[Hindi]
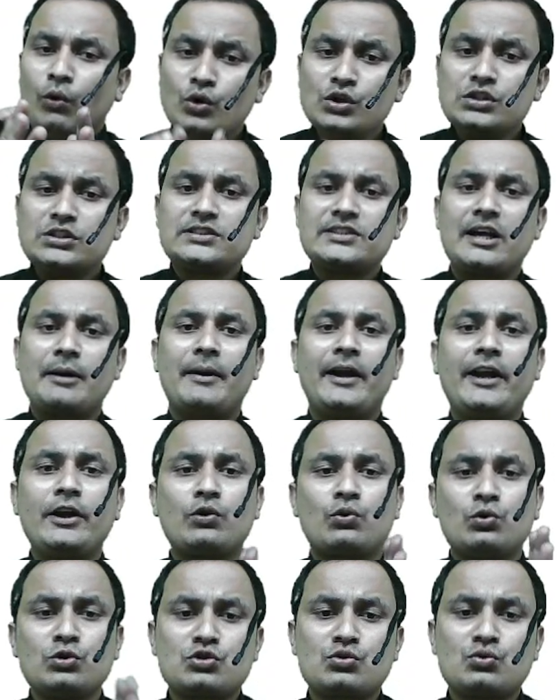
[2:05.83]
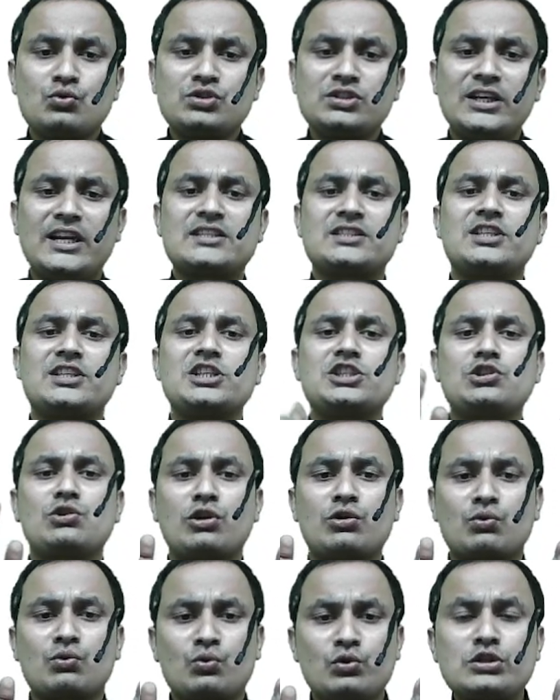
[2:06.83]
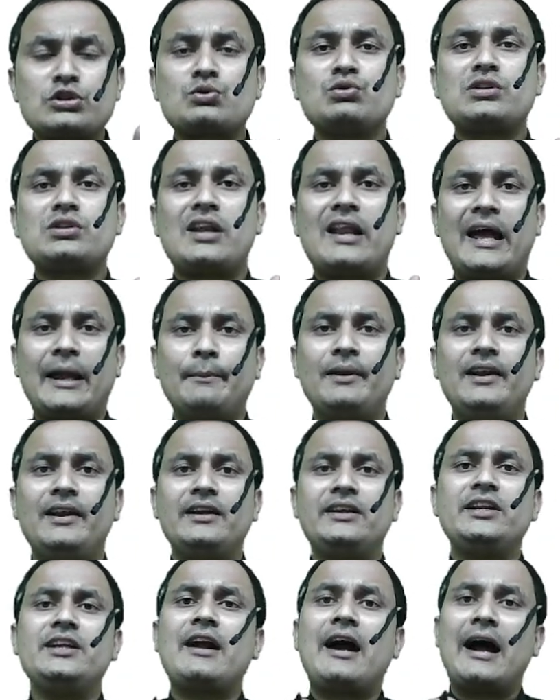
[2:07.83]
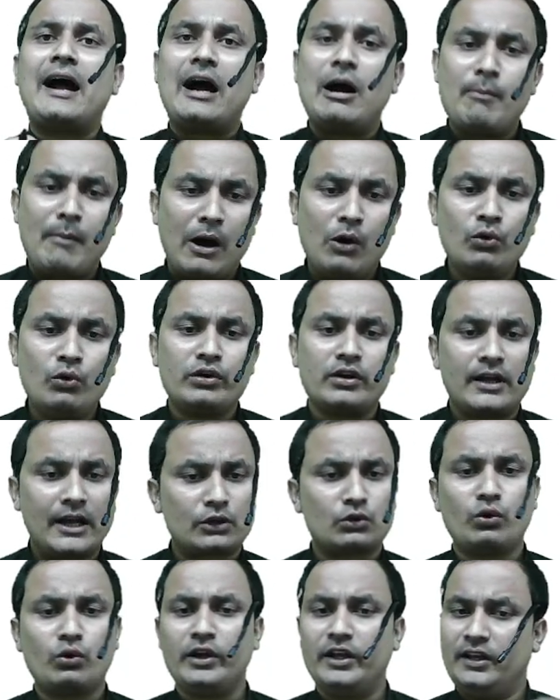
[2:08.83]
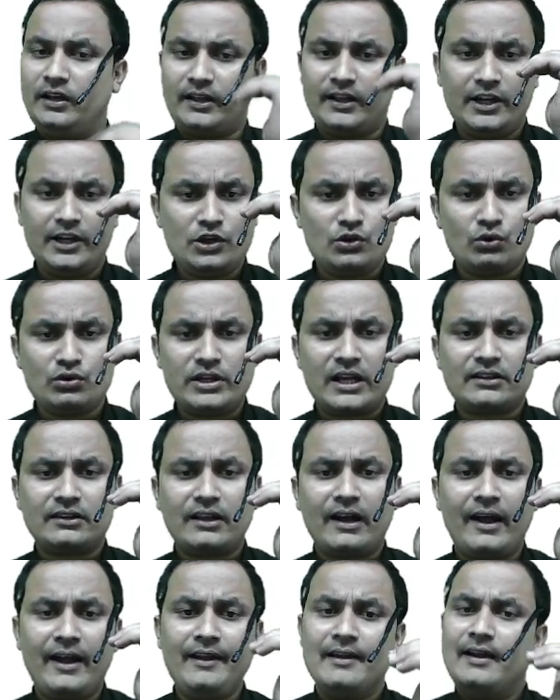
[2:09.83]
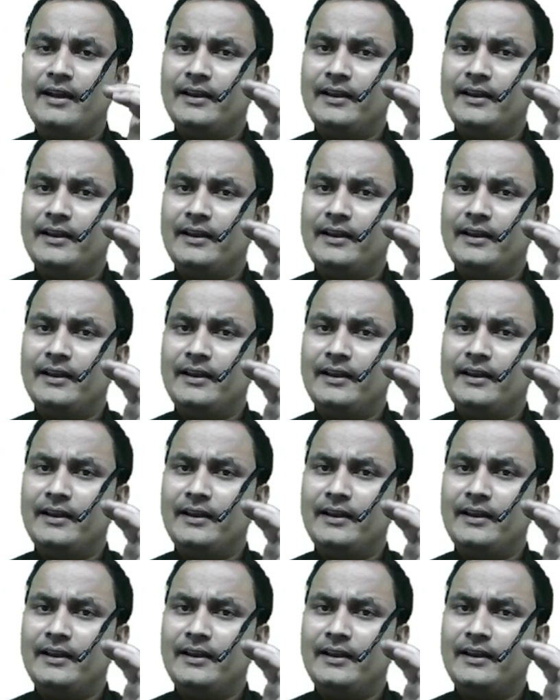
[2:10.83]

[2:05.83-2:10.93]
उस समय कुछ कुछ एसेस्ट और कुछ कुछ लाइबिलिटी का अमाउंट या तो इंक्रीज हो जाता है